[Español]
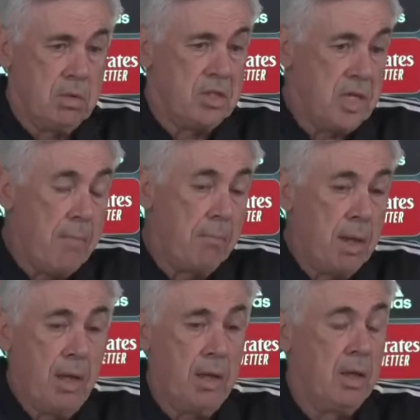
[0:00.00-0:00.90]

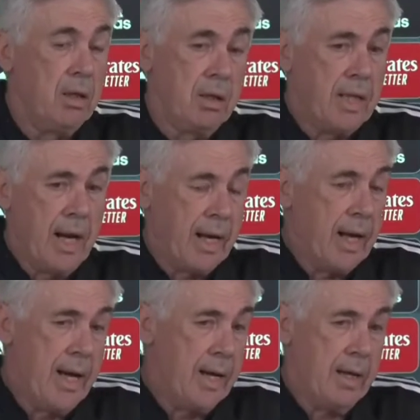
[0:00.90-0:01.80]
siempre da la
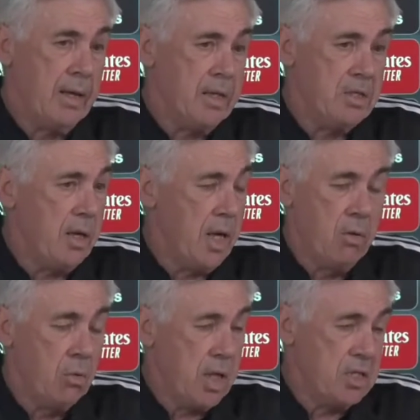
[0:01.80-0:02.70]
cara y,
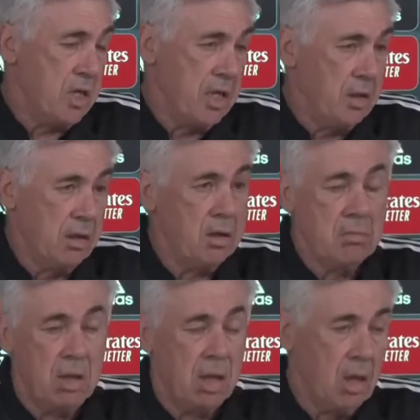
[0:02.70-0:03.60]
nunca se rinde.
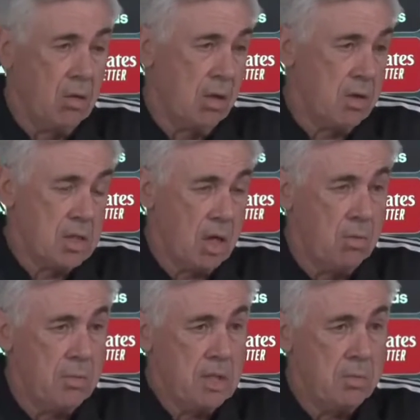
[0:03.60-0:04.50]
Y creo que va a ser
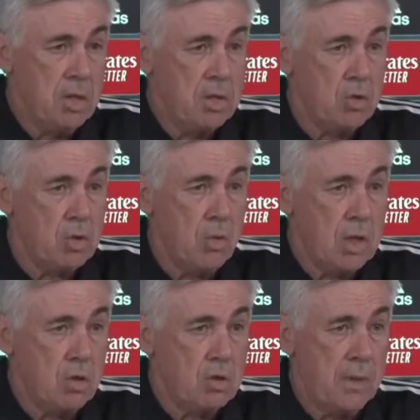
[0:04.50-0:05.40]
lo mismo en estos
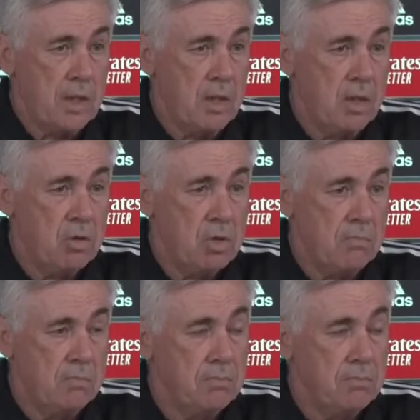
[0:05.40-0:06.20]
cuatro partidos.